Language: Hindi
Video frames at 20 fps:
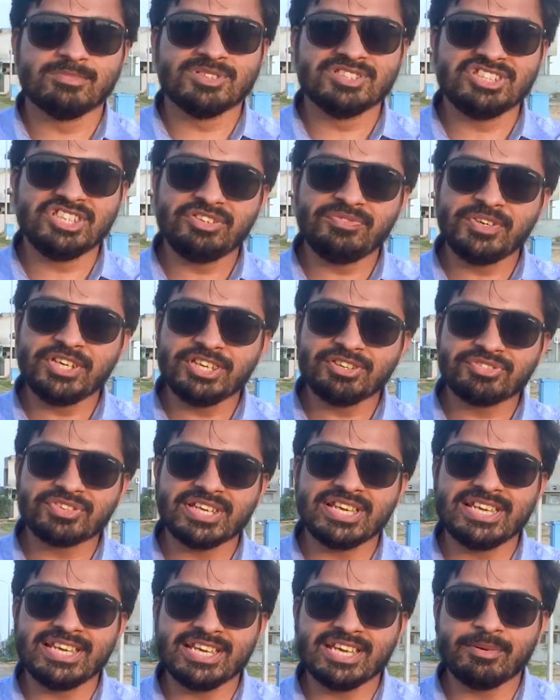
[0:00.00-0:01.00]
मज़ीद वीडियोज़
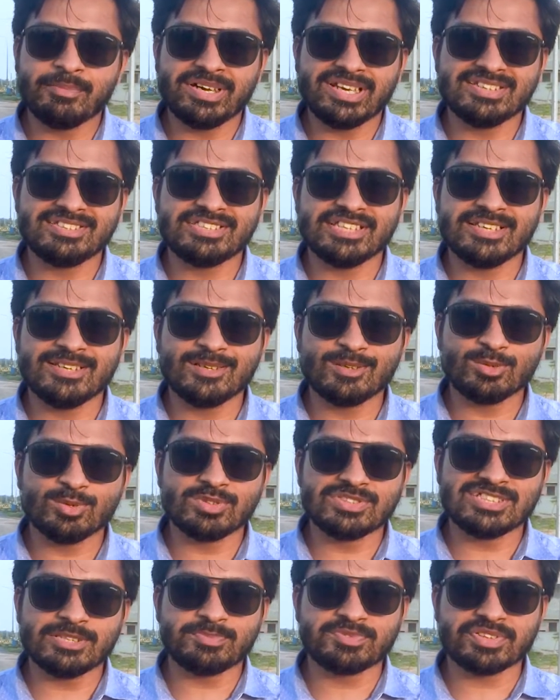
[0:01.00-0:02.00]
के लिए हमारे चैनल
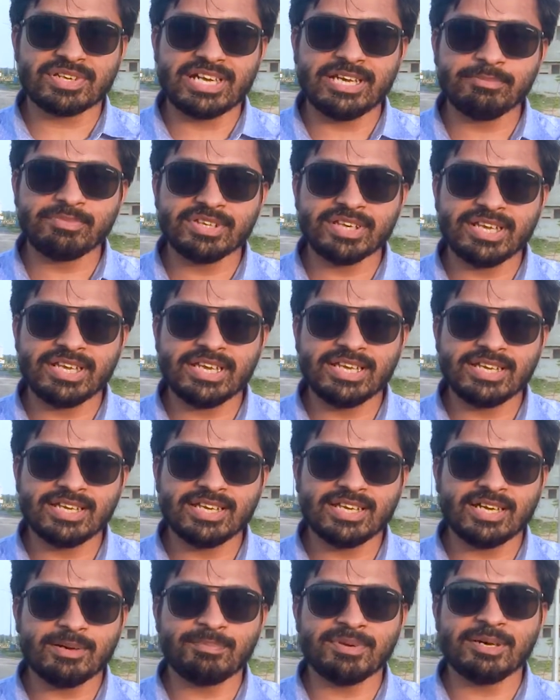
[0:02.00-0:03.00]
को सब्सक्राइब करें
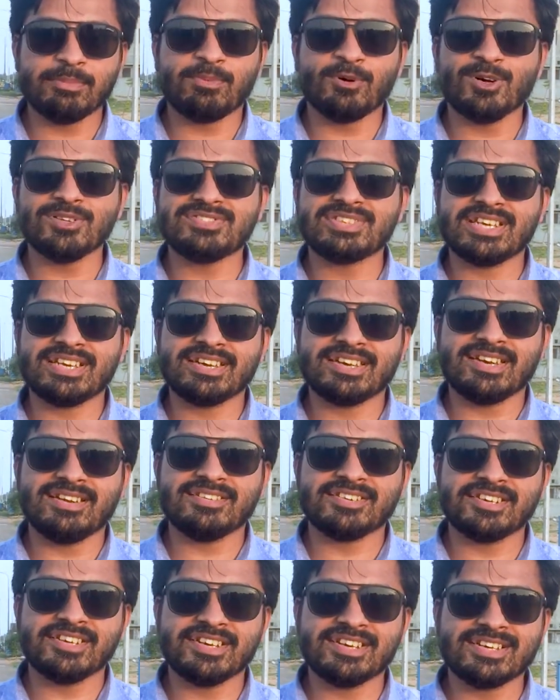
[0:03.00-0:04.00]
अपना बहुत सारा
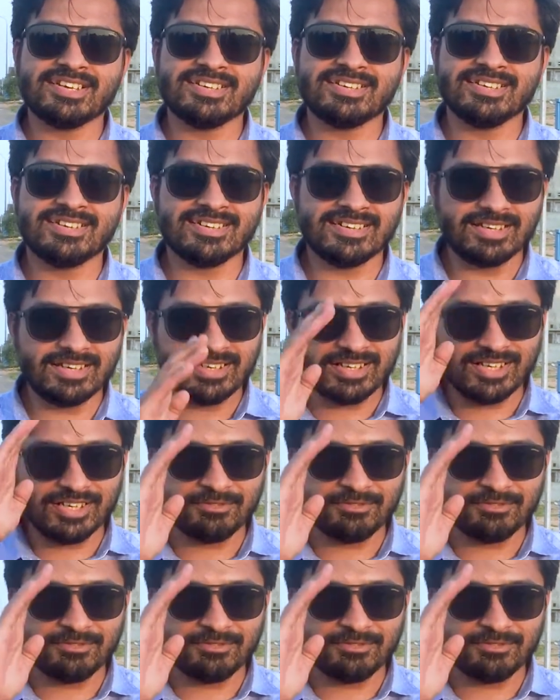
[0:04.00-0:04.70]
ख्याल रखिएगा अल्लाह